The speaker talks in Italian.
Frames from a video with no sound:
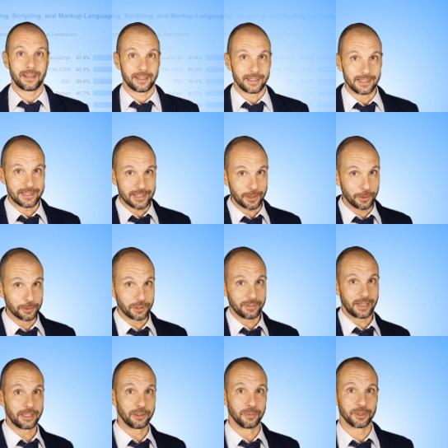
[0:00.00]
Il secondo
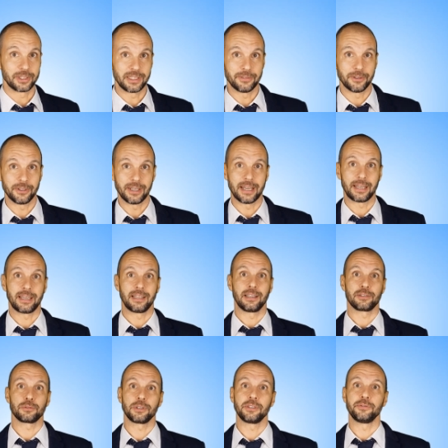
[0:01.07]
valido motivo è che la
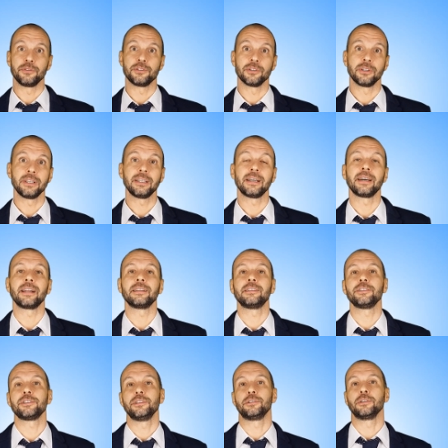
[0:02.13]
sua diffusione ti
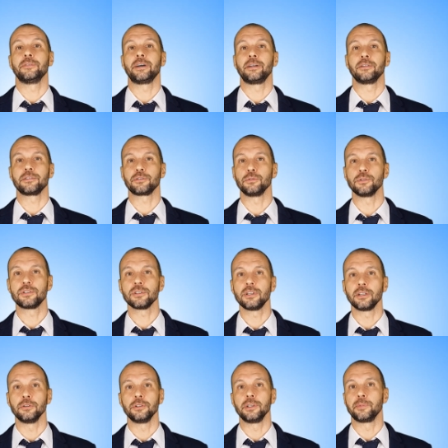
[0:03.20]
garantisce di trovare una soluzione
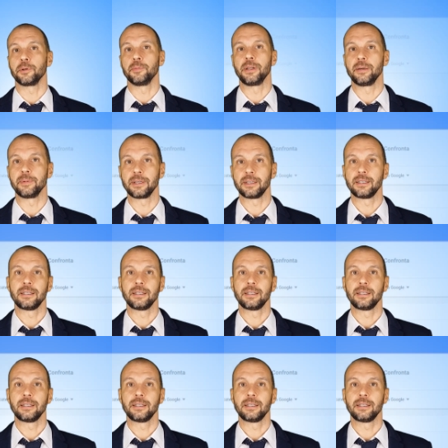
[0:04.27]
ad ogni problema.